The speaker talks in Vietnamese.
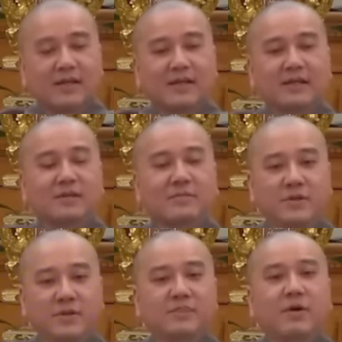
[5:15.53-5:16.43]
thì mình
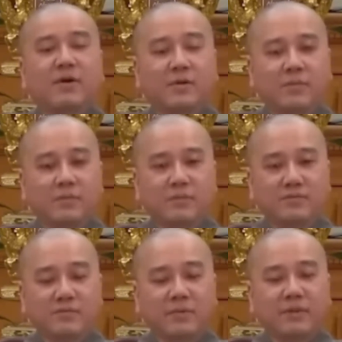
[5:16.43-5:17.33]
giúp họ đúng
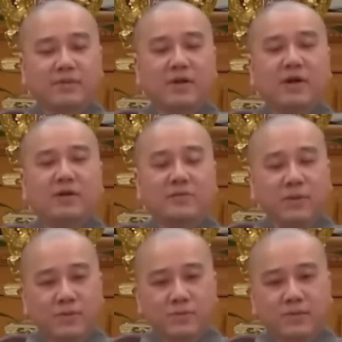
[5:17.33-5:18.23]
mà mình cho không
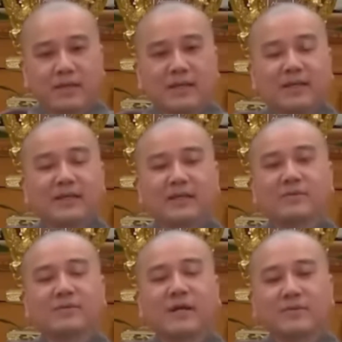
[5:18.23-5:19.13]
đúng thì
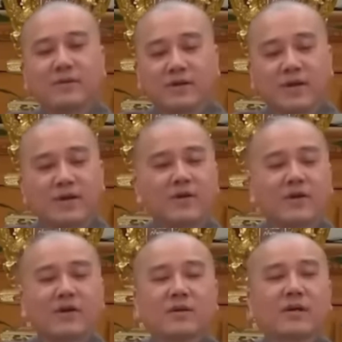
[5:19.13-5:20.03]
trong kinh Phật nói nó
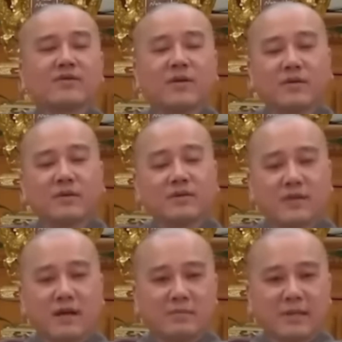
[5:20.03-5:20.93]
có rơi vào cái trường
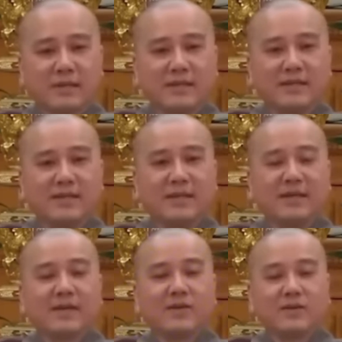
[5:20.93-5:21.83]
hợp là gì
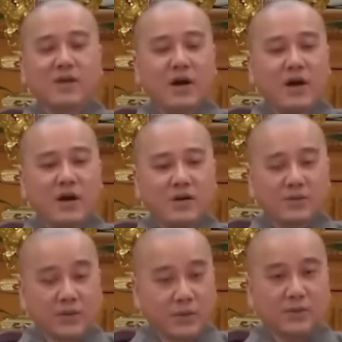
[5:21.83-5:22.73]
cho
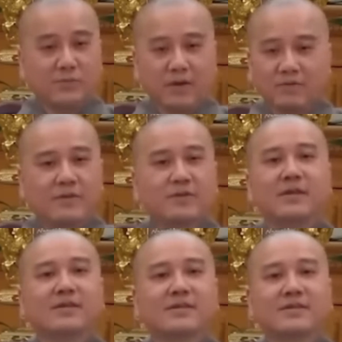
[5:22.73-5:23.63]
nhiều mà phước
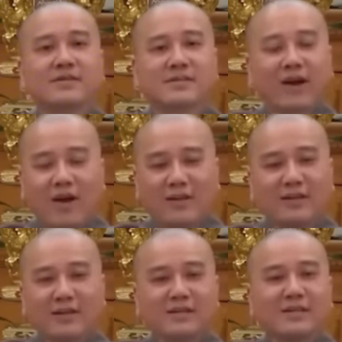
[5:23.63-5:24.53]
ít cho thì
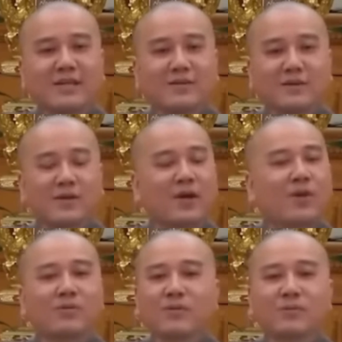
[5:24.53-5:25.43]
rất nhiều mà cho
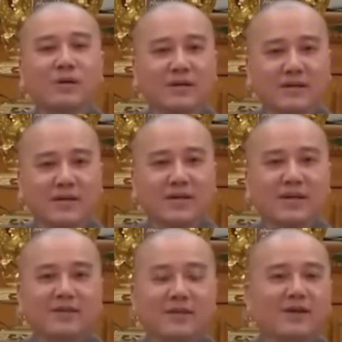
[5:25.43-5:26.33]
không đúng người
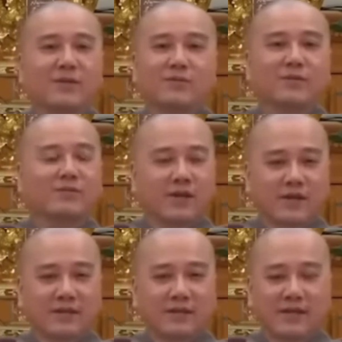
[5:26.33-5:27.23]
cho không đúng
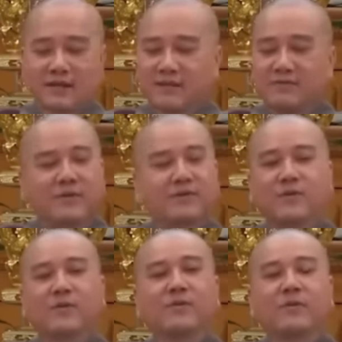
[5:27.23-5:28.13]
việc thì cái phước đó
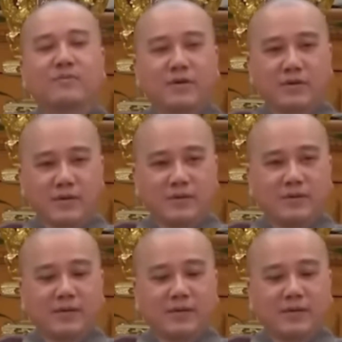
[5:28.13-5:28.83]
cũng không bao nhiêu